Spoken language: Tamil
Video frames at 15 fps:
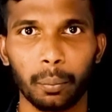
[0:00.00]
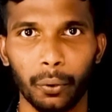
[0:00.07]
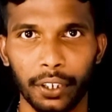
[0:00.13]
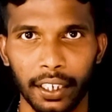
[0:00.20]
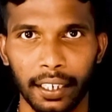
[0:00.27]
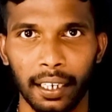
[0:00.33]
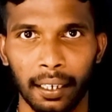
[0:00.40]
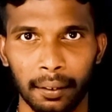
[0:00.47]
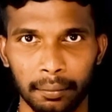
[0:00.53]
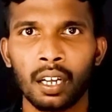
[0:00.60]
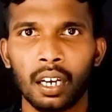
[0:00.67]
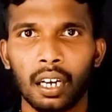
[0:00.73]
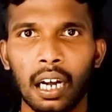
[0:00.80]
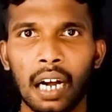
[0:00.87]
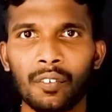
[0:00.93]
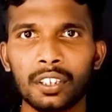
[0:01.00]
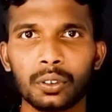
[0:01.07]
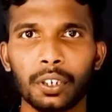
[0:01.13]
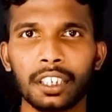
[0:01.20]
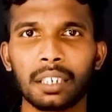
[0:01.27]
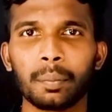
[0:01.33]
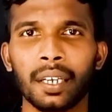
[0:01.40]
போயிருக்கலாம்
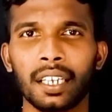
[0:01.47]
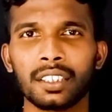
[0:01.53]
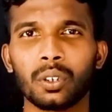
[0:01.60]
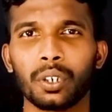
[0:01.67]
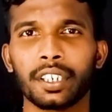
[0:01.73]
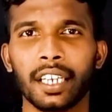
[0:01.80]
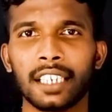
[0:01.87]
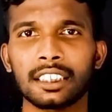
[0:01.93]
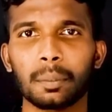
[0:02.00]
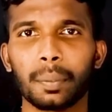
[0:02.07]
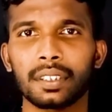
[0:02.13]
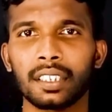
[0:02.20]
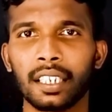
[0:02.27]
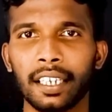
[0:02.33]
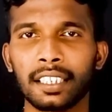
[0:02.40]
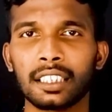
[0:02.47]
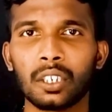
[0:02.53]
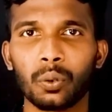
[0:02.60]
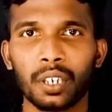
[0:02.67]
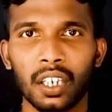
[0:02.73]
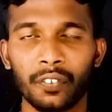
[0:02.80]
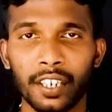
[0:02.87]
காவல்துறைக்குமே இந்த ஒரு கேஸை பத்தின எந்த
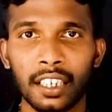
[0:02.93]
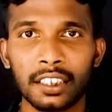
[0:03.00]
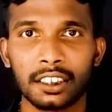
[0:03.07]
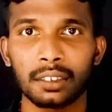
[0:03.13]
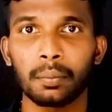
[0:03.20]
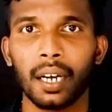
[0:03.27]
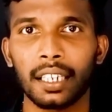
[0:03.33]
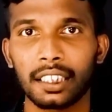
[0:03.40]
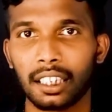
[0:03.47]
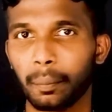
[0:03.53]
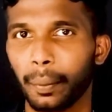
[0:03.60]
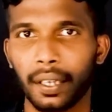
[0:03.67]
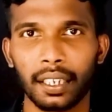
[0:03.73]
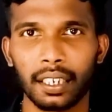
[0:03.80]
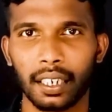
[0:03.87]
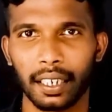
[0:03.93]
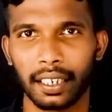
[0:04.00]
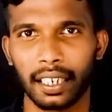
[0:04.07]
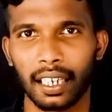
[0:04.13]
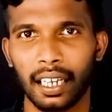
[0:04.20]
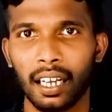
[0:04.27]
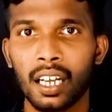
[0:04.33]
ஒரு எவிடன்ஸும் அதுக்கு பிறகு
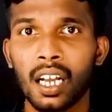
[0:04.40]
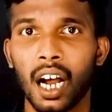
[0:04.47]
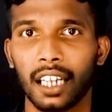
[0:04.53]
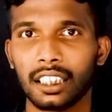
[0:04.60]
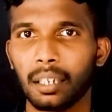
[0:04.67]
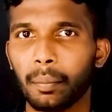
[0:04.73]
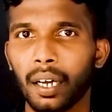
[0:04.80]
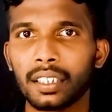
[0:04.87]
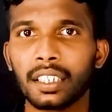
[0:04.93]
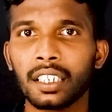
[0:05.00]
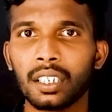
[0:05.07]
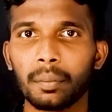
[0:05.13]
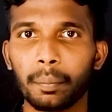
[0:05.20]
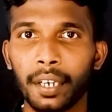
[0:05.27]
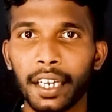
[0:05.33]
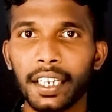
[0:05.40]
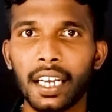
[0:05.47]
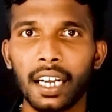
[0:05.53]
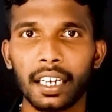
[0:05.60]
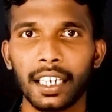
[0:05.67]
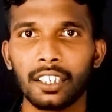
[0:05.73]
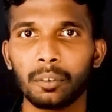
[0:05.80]
கிடைக்கல அதே மாதிரி
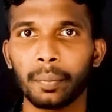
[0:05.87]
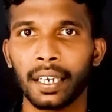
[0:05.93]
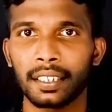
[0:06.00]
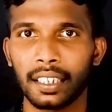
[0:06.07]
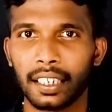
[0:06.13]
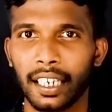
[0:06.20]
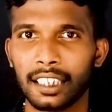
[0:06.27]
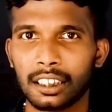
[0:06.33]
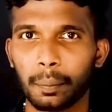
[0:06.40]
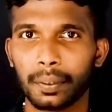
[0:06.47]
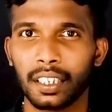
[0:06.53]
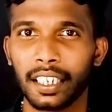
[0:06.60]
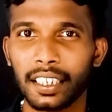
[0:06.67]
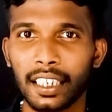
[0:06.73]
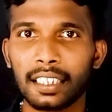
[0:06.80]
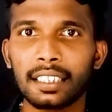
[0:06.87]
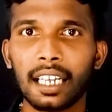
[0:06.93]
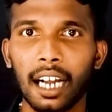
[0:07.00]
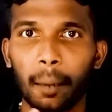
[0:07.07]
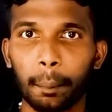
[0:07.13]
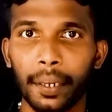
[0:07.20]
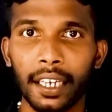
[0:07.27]
மீடியாக்களுமே இந்த கேஸை பத்தின எந்த
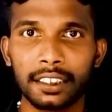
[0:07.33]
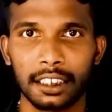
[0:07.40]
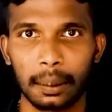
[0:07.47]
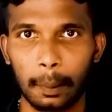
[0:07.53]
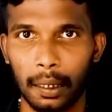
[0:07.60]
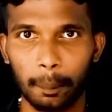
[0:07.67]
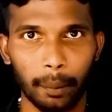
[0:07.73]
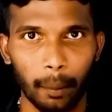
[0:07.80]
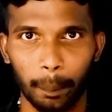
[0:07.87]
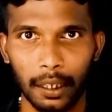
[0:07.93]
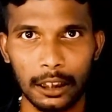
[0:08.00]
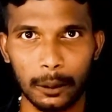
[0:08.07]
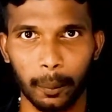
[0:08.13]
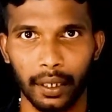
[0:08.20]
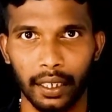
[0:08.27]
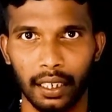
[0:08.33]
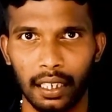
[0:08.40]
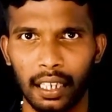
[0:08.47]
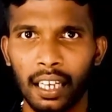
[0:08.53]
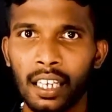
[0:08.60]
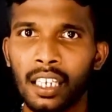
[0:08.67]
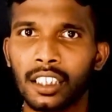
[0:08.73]
அப்டேட்ஸையுமே பப்ளிஷ் பண்ணல
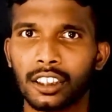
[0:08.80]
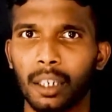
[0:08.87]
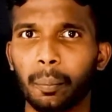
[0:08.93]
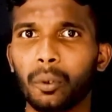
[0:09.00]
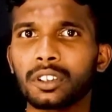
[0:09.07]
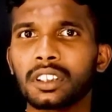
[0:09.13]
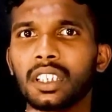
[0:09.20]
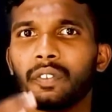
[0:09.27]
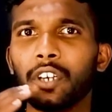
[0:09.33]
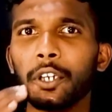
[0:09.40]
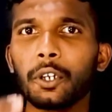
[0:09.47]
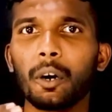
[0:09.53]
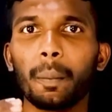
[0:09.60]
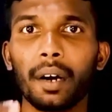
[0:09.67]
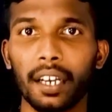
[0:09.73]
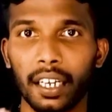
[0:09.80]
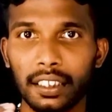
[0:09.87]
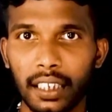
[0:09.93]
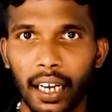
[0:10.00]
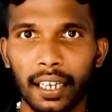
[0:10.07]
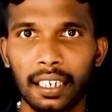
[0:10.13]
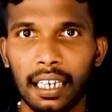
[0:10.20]
சப்போஸ் இந்த வீடியோ பார்க்குற
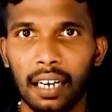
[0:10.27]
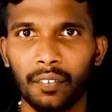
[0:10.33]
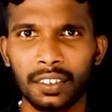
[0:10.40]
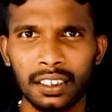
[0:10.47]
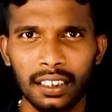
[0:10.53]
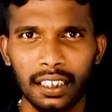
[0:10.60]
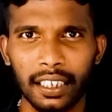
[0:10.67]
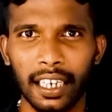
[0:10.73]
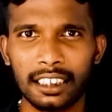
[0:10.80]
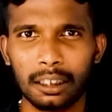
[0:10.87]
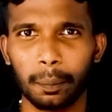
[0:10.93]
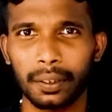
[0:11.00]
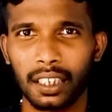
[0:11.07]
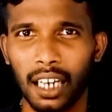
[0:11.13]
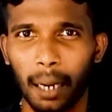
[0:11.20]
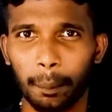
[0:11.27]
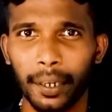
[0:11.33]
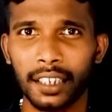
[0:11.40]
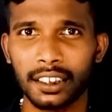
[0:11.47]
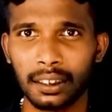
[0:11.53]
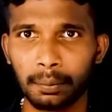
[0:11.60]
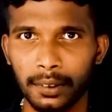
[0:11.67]
யாருக்காவது இந்த கேஸை பத்தின
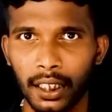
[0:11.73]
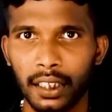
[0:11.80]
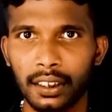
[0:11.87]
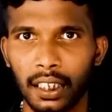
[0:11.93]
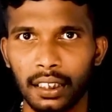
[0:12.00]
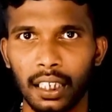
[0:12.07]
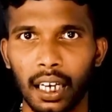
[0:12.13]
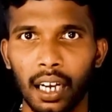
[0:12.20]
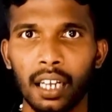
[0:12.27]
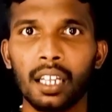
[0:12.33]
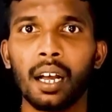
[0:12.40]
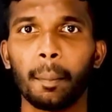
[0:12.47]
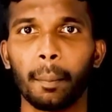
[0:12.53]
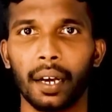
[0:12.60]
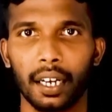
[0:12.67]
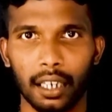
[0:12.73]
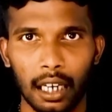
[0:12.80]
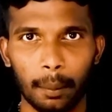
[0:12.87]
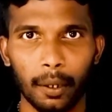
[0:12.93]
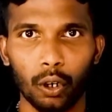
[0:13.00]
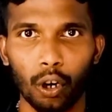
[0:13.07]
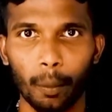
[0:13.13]
அப்டேட்ஸ் எதுவும் தெரிஞ்சிருந்தா
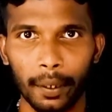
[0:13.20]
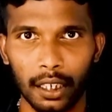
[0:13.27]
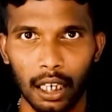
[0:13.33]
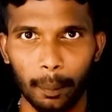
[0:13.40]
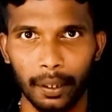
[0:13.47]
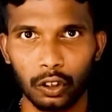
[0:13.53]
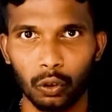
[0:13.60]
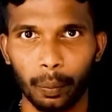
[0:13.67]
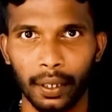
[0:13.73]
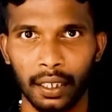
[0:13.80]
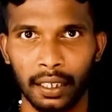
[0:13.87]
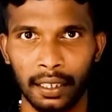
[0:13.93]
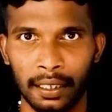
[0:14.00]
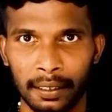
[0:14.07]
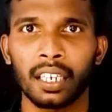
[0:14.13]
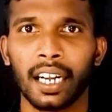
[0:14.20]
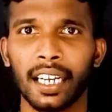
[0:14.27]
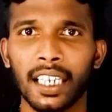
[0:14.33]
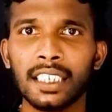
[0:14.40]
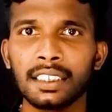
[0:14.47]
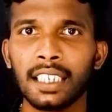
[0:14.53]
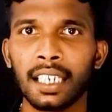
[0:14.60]
மறக்காமல் கொமெண்ட்ல பதிவு பண்ணுங்கள்
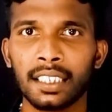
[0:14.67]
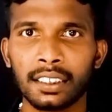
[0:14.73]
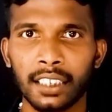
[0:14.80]
கடைசியாக அந்த